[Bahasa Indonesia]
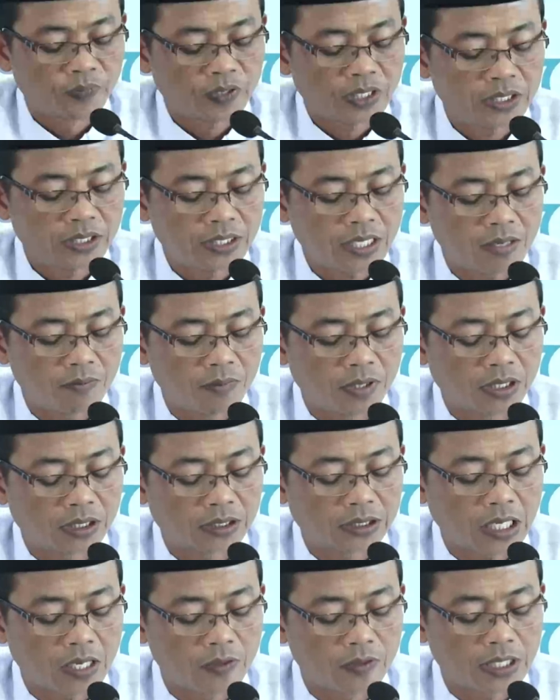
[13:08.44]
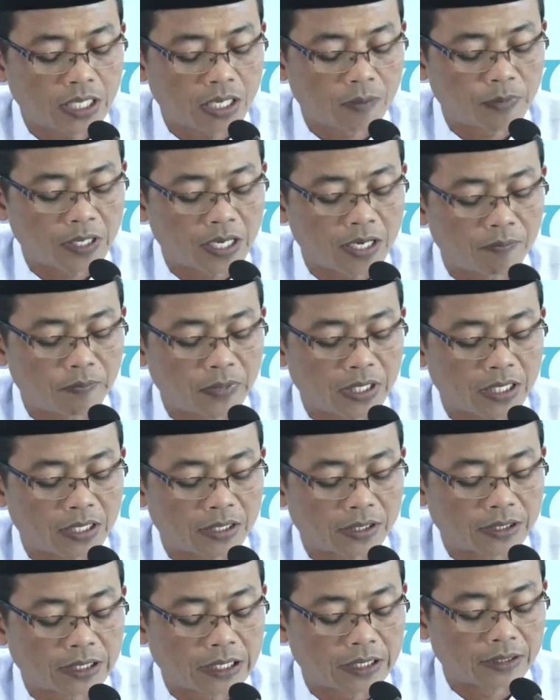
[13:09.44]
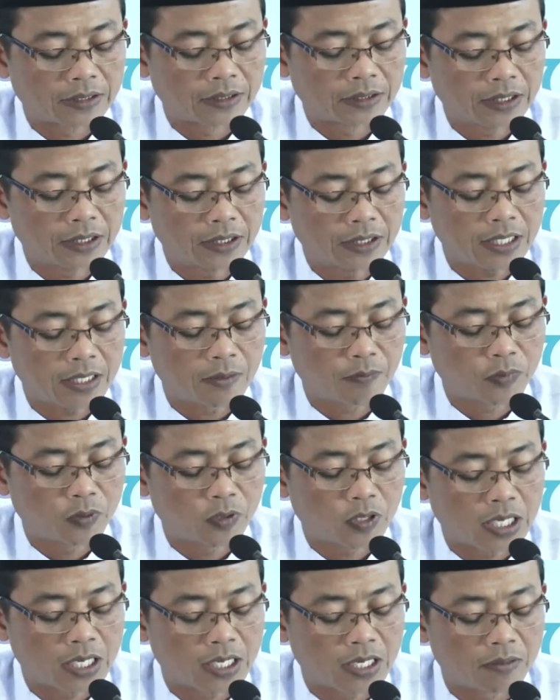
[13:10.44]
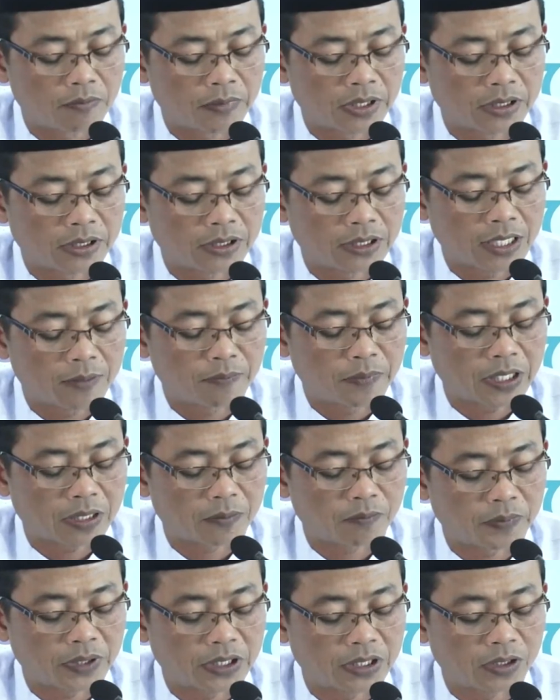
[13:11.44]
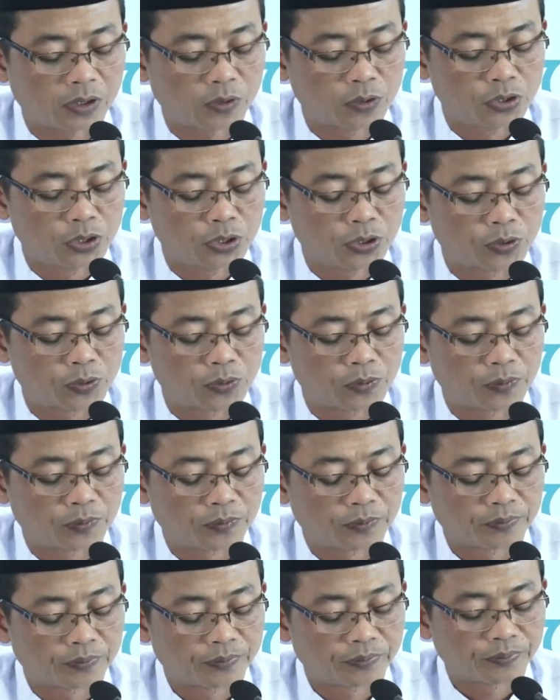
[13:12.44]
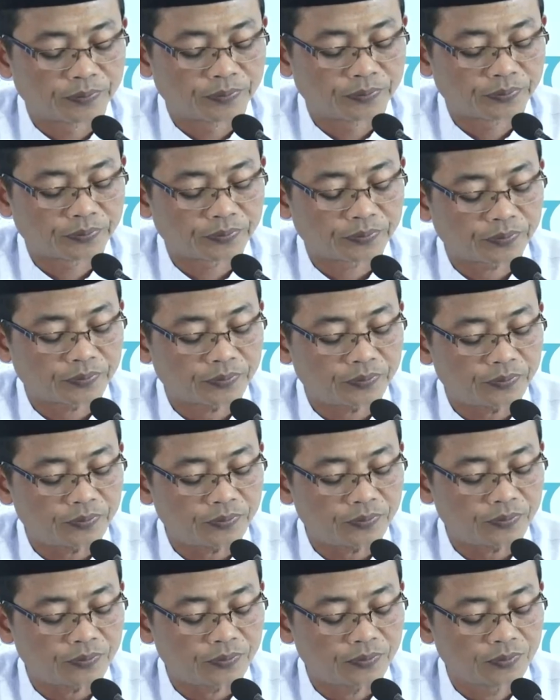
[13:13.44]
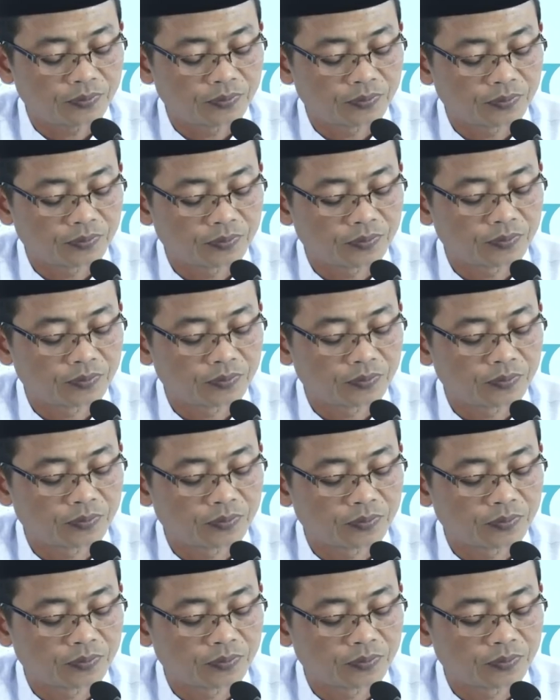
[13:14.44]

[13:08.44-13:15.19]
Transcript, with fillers: tidak mengetahui apa-apa dan tidak pula mendapat petunjuk ya Kalau kita